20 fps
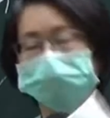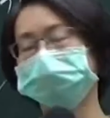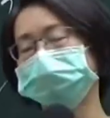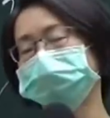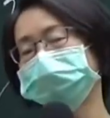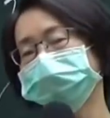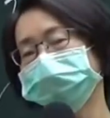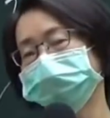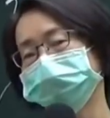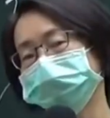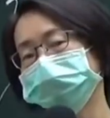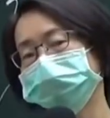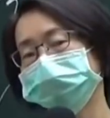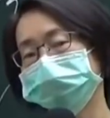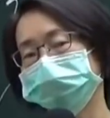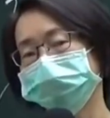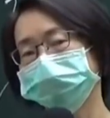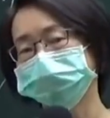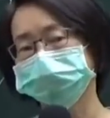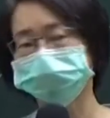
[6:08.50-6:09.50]
厚不能
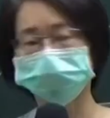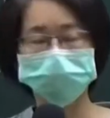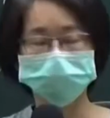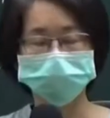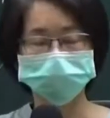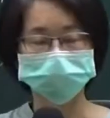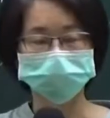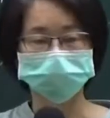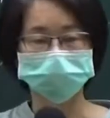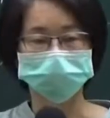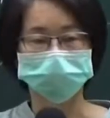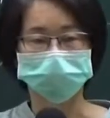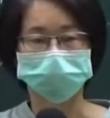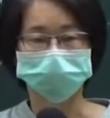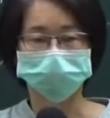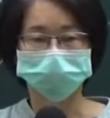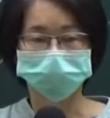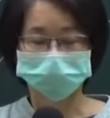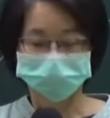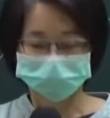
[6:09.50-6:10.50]
厚，几厚是哈，
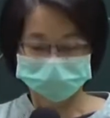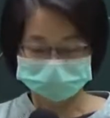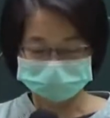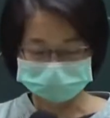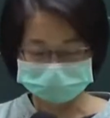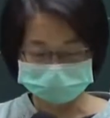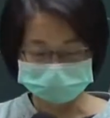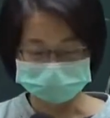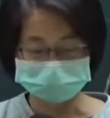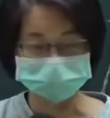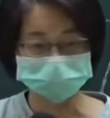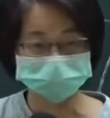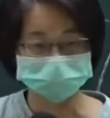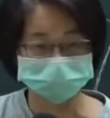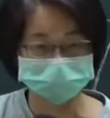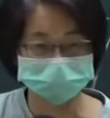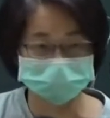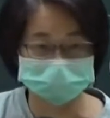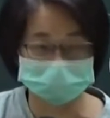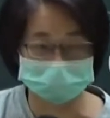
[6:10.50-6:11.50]
就是你
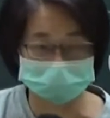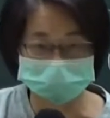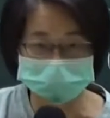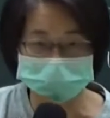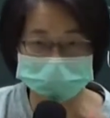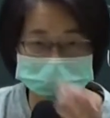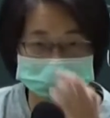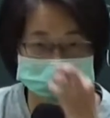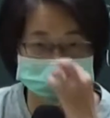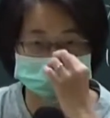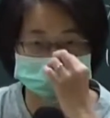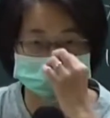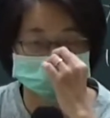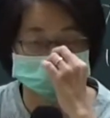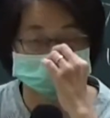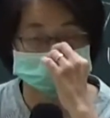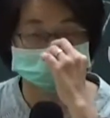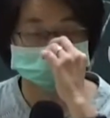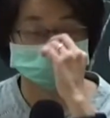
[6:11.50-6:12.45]
考试总复